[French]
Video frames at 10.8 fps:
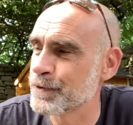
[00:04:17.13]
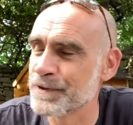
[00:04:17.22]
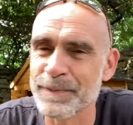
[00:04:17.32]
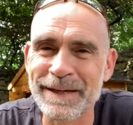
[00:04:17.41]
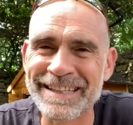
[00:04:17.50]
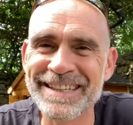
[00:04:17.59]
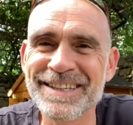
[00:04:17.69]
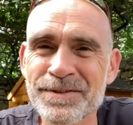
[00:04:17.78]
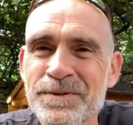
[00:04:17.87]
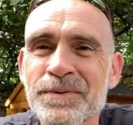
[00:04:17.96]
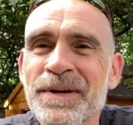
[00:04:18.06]
Je sais pas
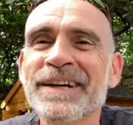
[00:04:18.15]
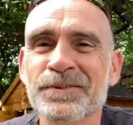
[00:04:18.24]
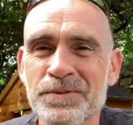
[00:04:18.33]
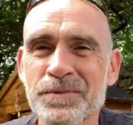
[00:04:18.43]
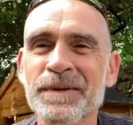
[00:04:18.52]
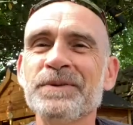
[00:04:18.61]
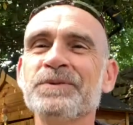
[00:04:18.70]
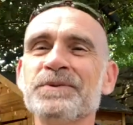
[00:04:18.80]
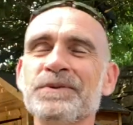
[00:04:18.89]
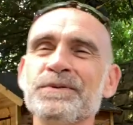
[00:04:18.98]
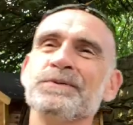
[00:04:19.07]
qui tu es quand tu
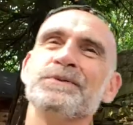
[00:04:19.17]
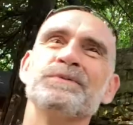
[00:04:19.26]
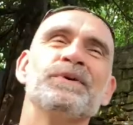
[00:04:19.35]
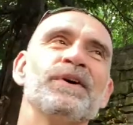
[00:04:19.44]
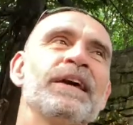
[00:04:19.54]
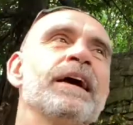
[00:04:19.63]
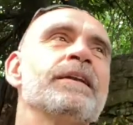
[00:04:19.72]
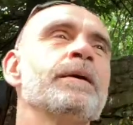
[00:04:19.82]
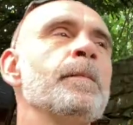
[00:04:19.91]
m'écoutes ou tu me regardes.